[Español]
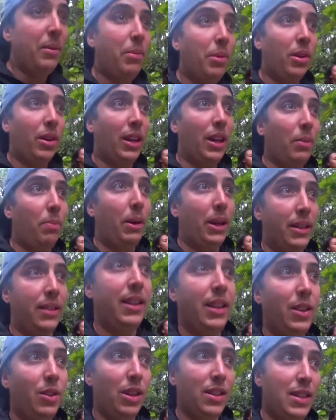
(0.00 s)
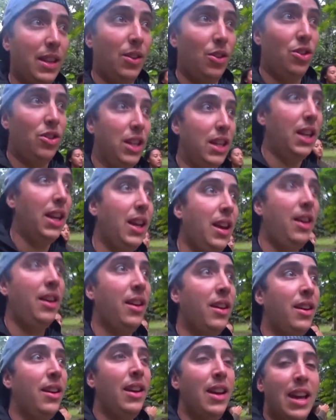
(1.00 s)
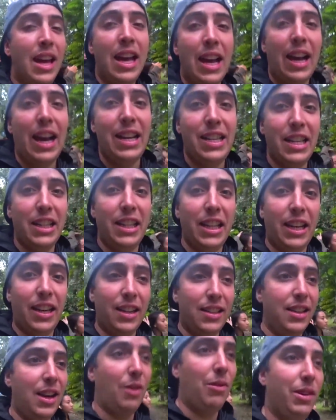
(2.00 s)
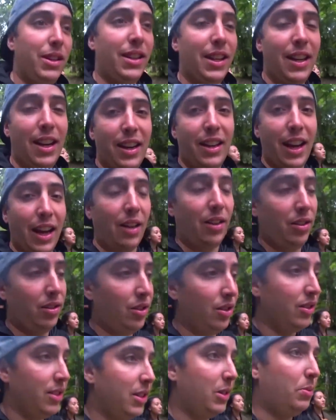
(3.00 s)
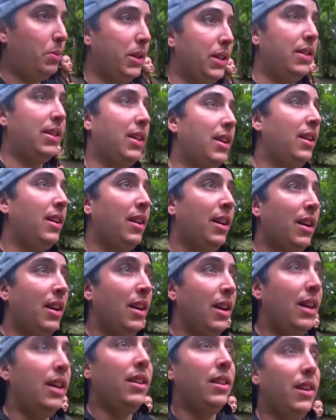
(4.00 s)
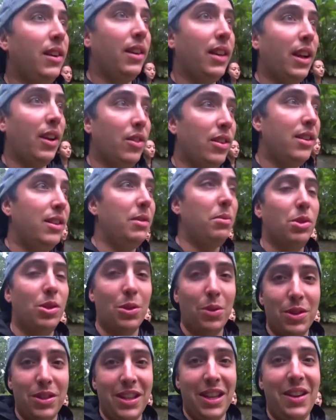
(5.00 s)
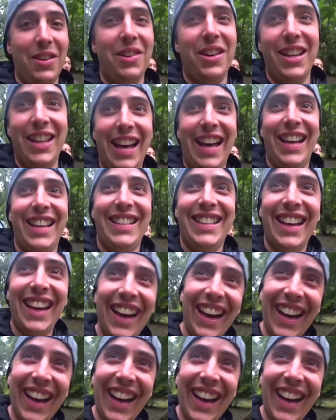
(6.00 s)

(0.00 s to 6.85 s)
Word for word: porque el parcerito hasta nos tiene galletitas y agüita en el carro, entonces pues de verdad nos sentimos como celebrías